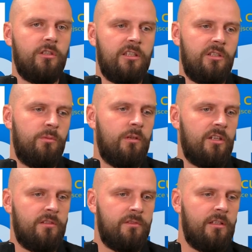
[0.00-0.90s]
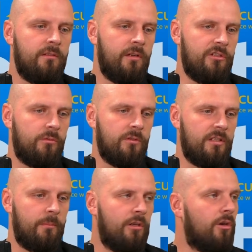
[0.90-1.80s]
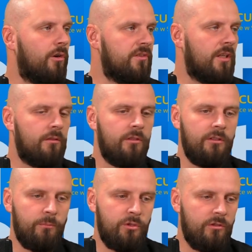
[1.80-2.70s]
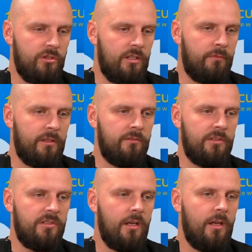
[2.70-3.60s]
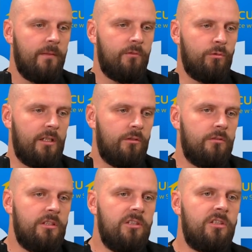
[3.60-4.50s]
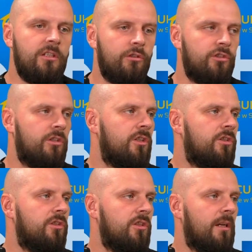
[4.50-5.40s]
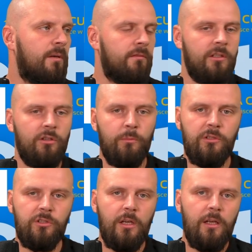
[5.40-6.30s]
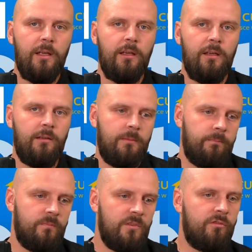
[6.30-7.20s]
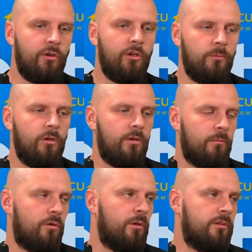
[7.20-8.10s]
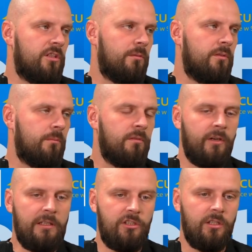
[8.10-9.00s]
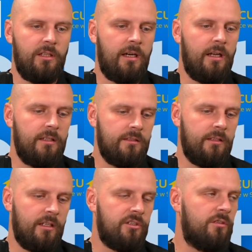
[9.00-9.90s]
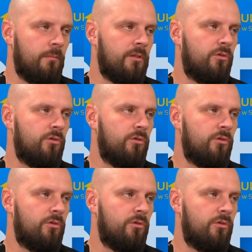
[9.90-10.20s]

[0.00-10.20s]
nasi piłkarze wtedy walczą do samego końca, no i to przynosi efekt, więc tutaj no nic tylko się cieszyć i naprawdę robić e, swoją dobrą robotę, żeby, żeby faktycznie ta hala na każdym meczu